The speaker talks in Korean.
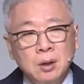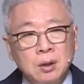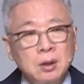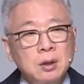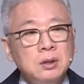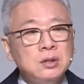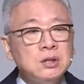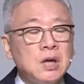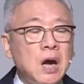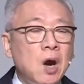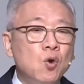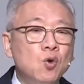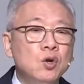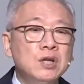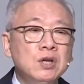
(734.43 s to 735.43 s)
그
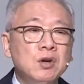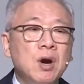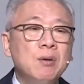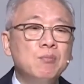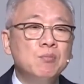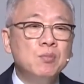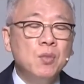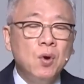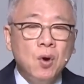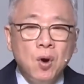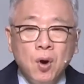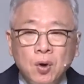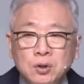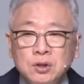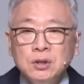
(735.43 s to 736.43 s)
사울 이하
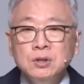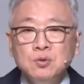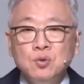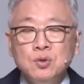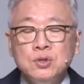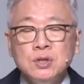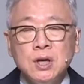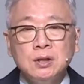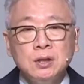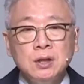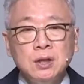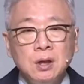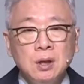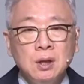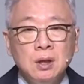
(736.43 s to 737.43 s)
모든
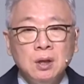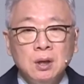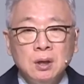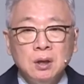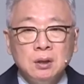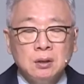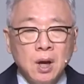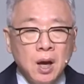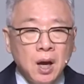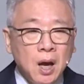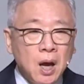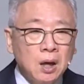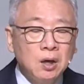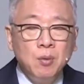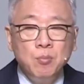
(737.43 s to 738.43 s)
군사들이
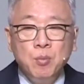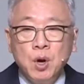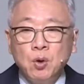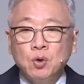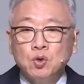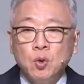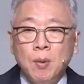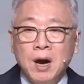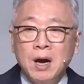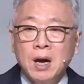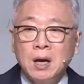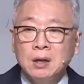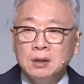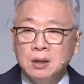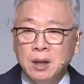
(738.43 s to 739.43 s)
다 겁먹고
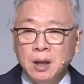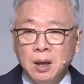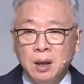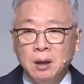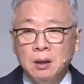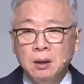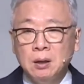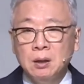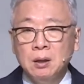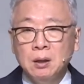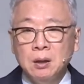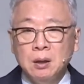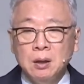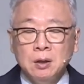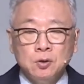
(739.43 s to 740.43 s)
도망가는데
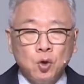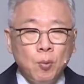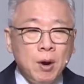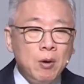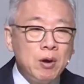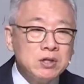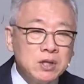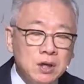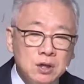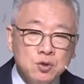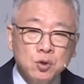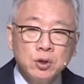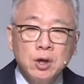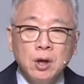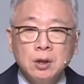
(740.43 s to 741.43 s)
도망와서 하는
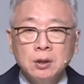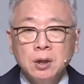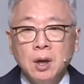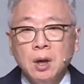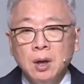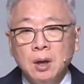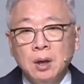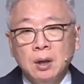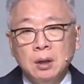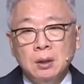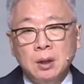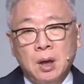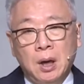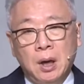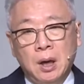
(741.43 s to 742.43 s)
소리라는 게
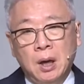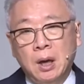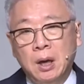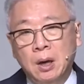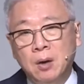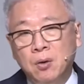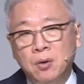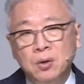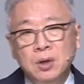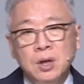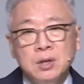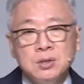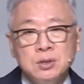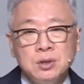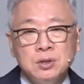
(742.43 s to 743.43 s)
야,
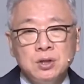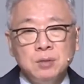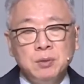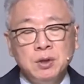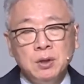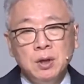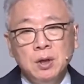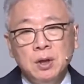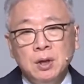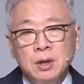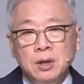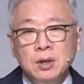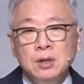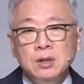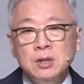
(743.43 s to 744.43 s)
골리앗 쓰러뜨리면
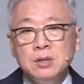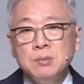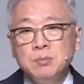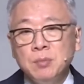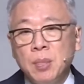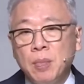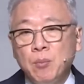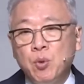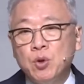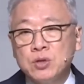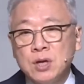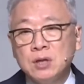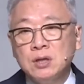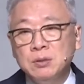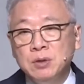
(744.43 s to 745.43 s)
이런 이런
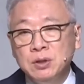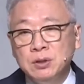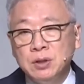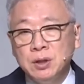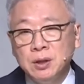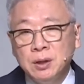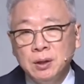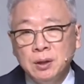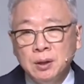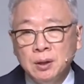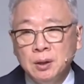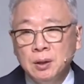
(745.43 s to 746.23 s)
포상금이 있대네.